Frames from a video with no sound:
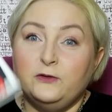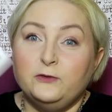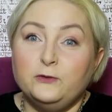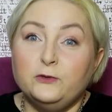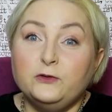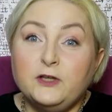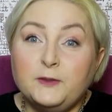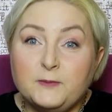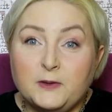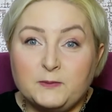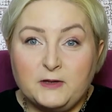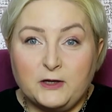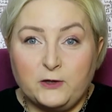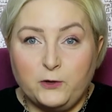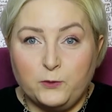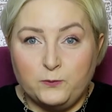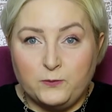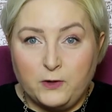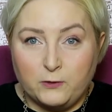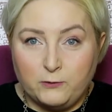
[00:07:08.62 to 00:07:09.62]
Tutaj mam
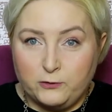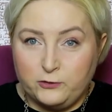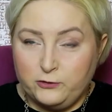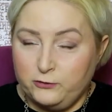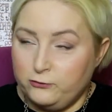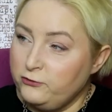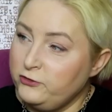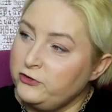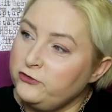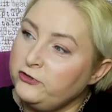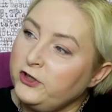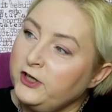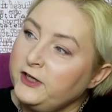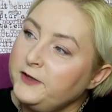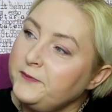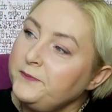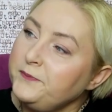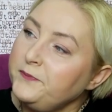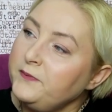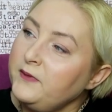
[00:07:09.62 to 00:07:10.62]
taką małą książeczkę,
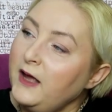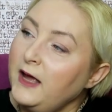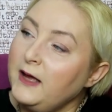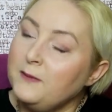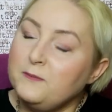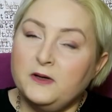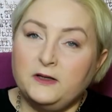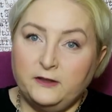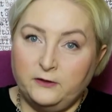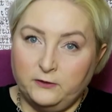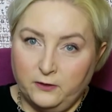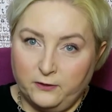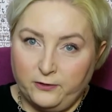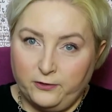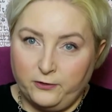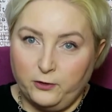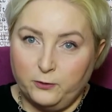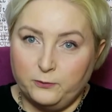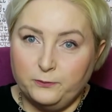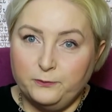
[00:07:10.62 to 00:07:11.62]
Amelie
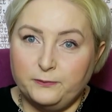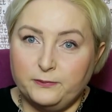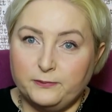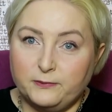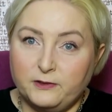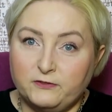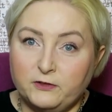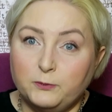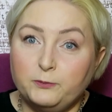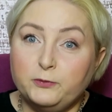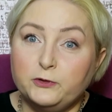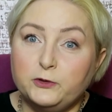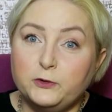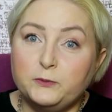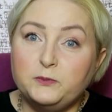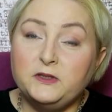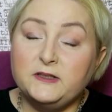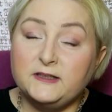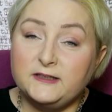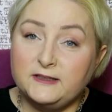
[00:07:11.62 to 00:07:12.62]
Nothomb.
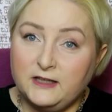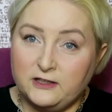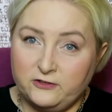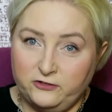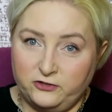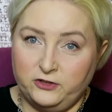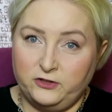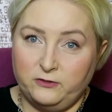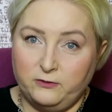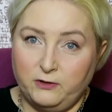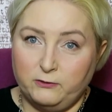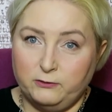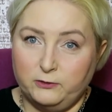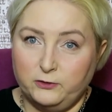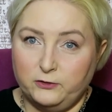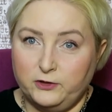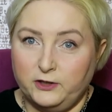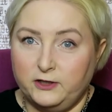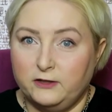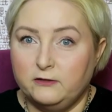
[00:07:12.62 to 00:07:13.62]
Prawdopodobnie znacie tę
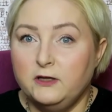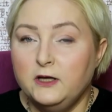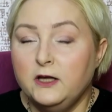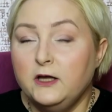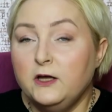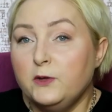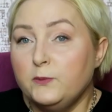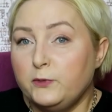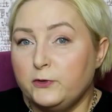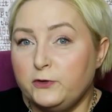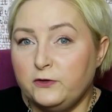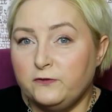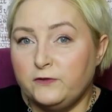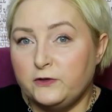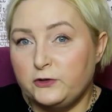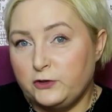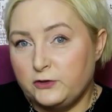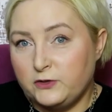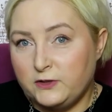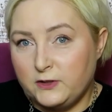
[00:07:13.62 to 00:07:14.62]
autorkę,
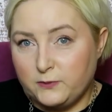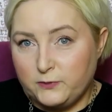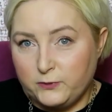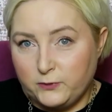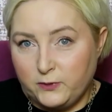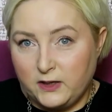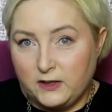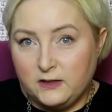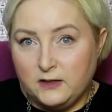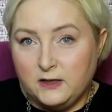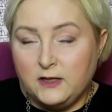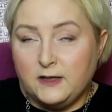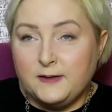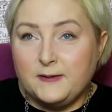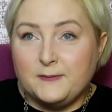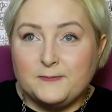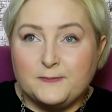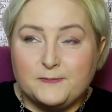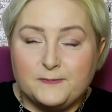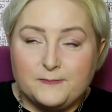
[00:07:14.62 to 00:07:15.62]
ponieważ ona była
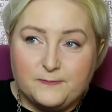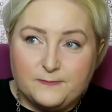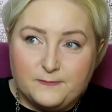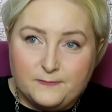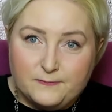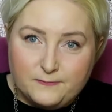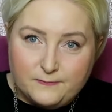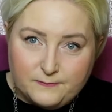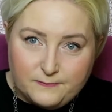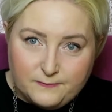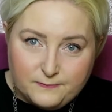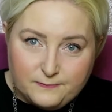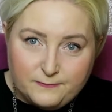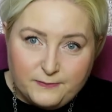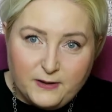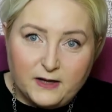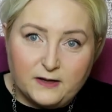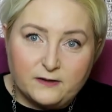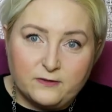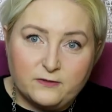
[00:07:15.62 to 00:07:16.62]

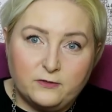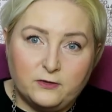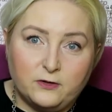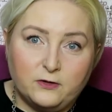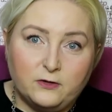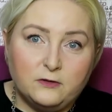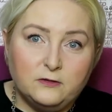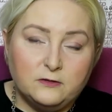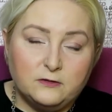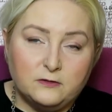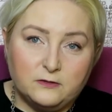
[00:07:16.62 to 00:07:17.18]
bardzo